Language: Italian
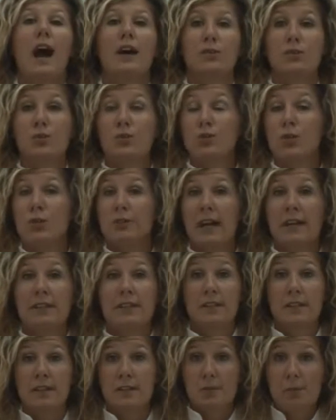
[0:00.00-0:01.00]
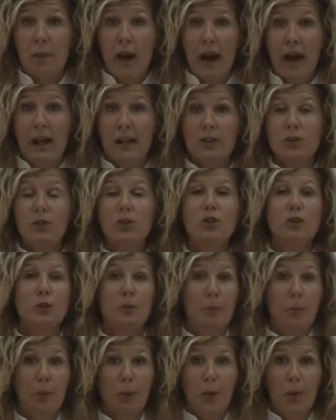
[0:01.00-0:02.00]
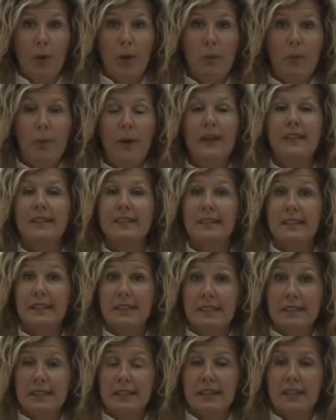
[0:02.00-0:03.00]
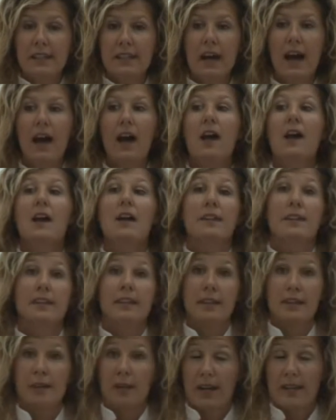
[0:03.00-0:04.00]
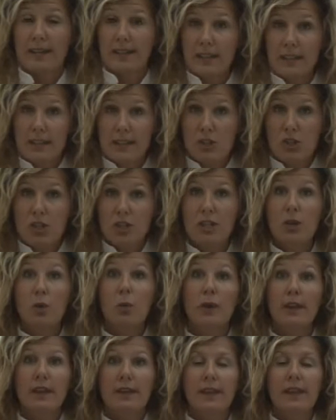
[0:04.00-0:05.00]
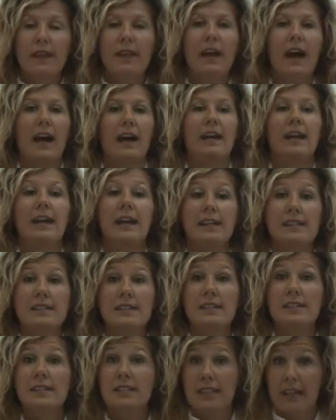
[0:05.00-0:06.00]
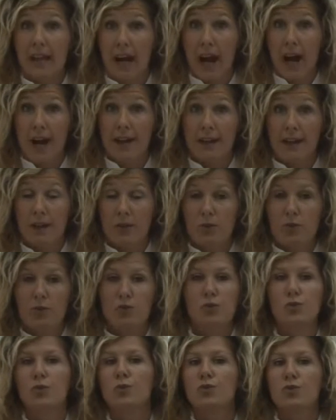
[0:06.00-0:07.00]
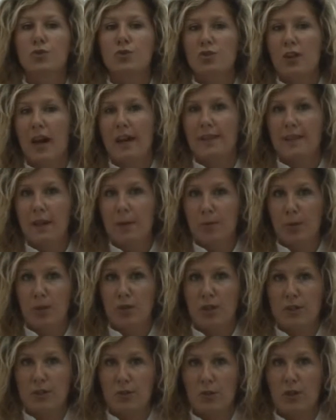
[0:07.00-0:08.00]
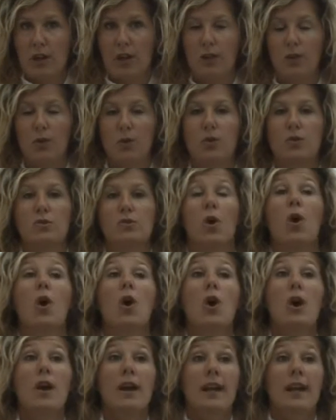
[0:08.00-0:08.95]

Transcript: sono dotati di smalto, di polpa, di dentina, di radici, quindi anch'essi si cariano, sono soggetti al processo carioso,